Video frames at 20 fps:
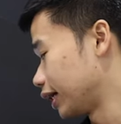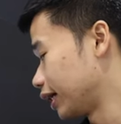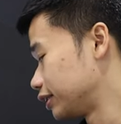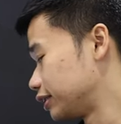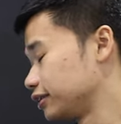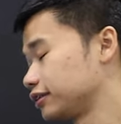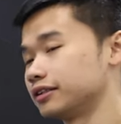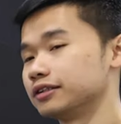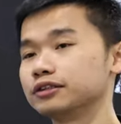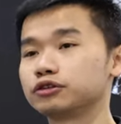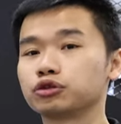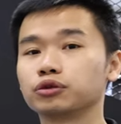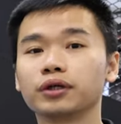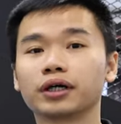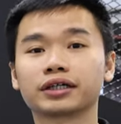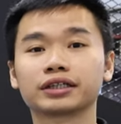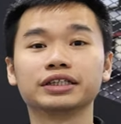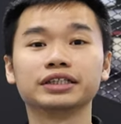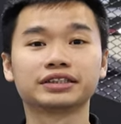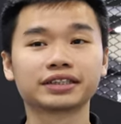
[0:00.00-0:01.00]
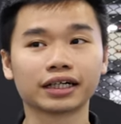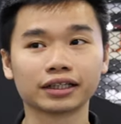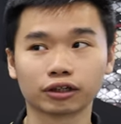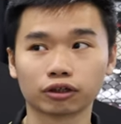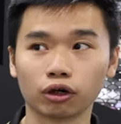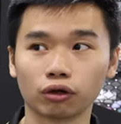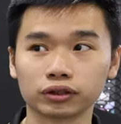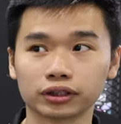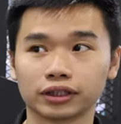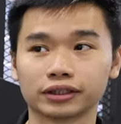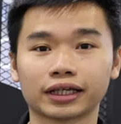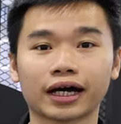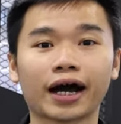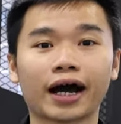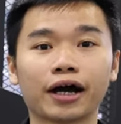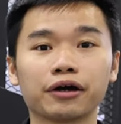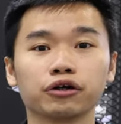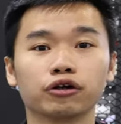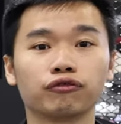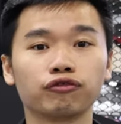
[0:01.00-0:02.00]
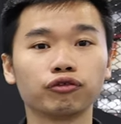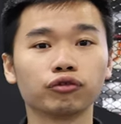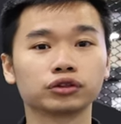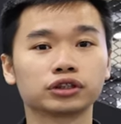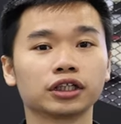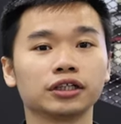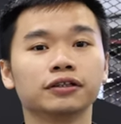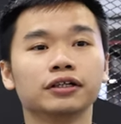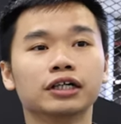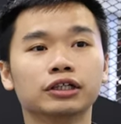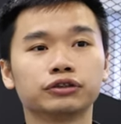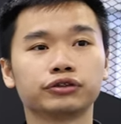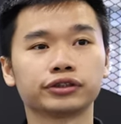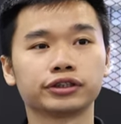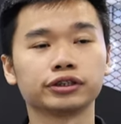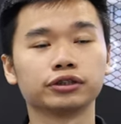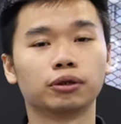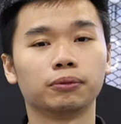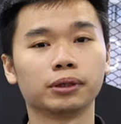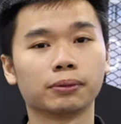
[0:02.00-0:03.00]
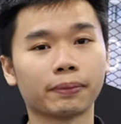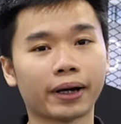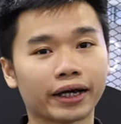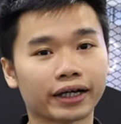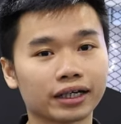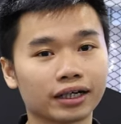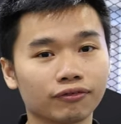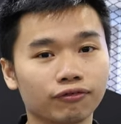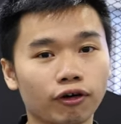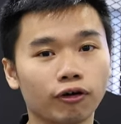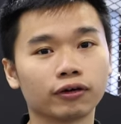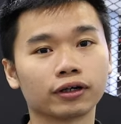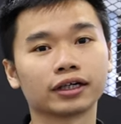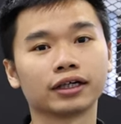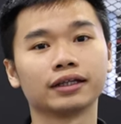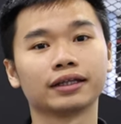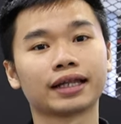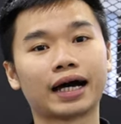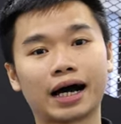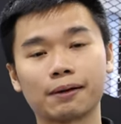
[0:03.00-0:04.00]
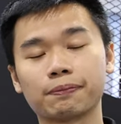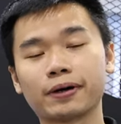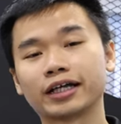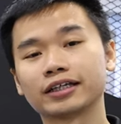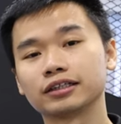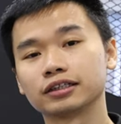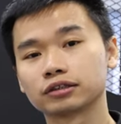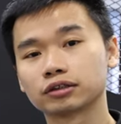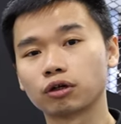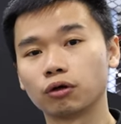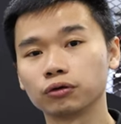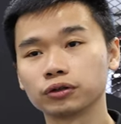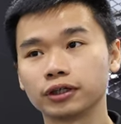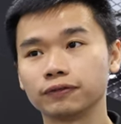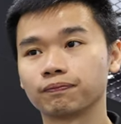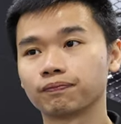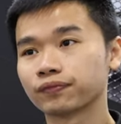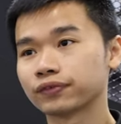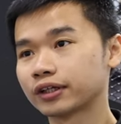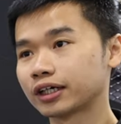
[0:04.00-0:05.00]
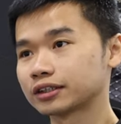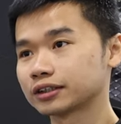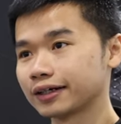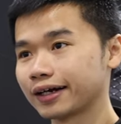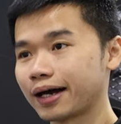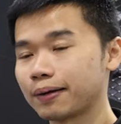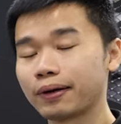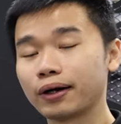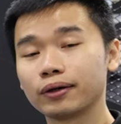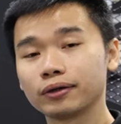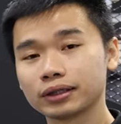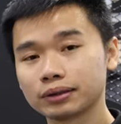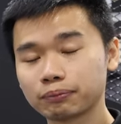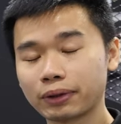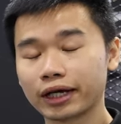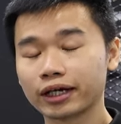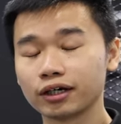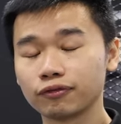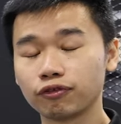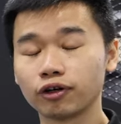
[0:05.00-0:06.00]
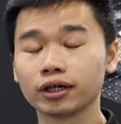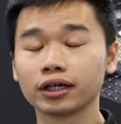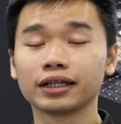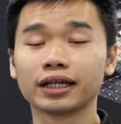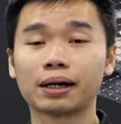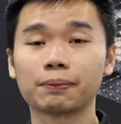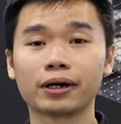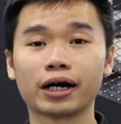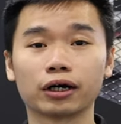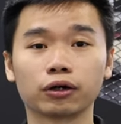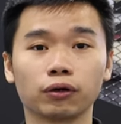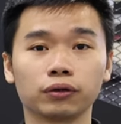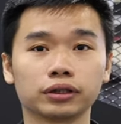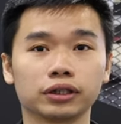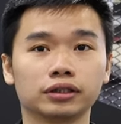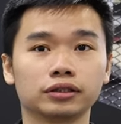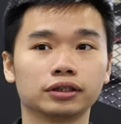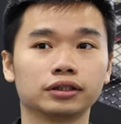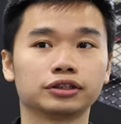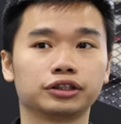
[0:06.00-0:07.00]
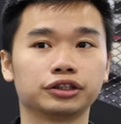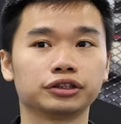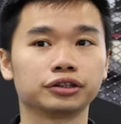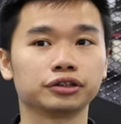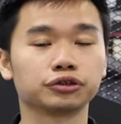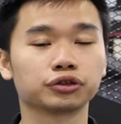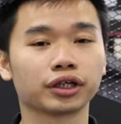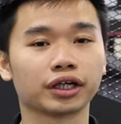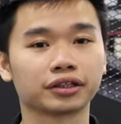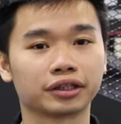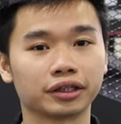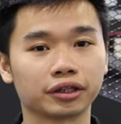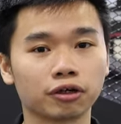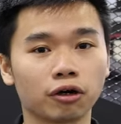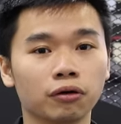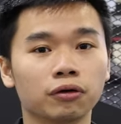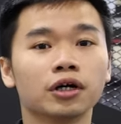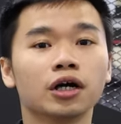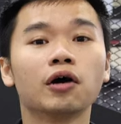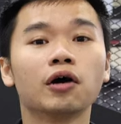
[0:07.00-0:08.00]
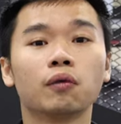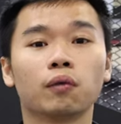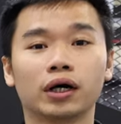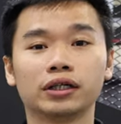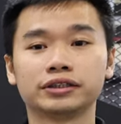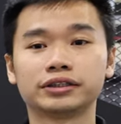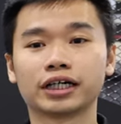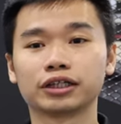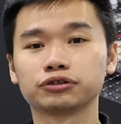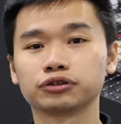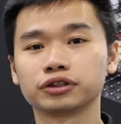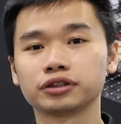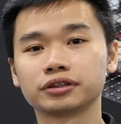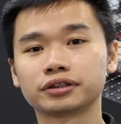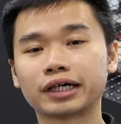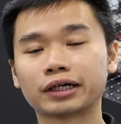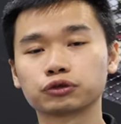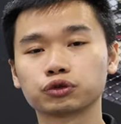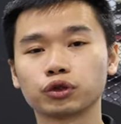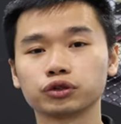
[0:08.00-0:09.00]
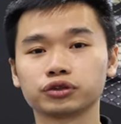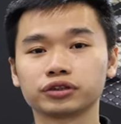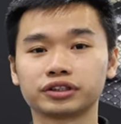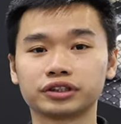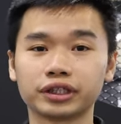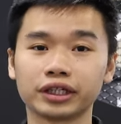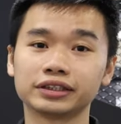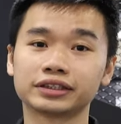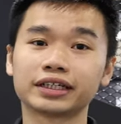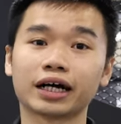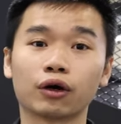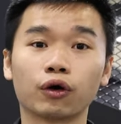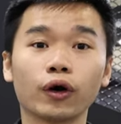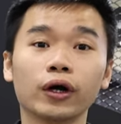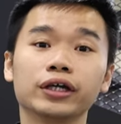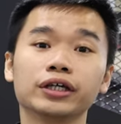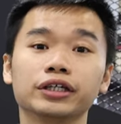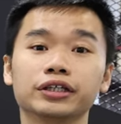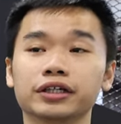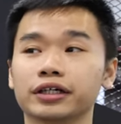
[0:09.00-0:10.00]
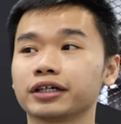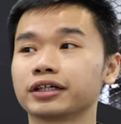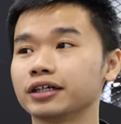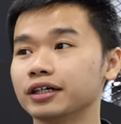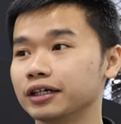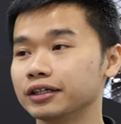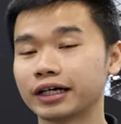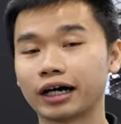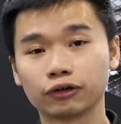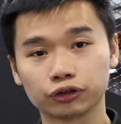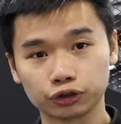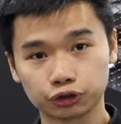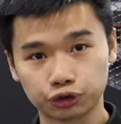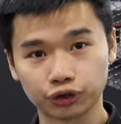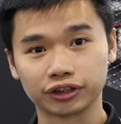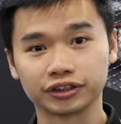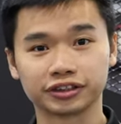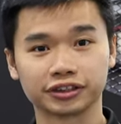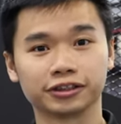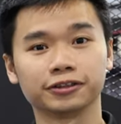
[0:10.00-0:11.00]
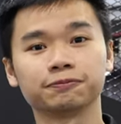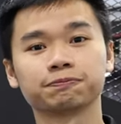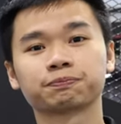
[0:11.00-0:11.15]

它其实除了以上的功能，它还有附赠，就是我们麦克风跟喇叭的功能。那这个麦克麦克风跟喇叭功能呢，其实就可以提供玩家，就是当做就是线上会议的一个很好的选择。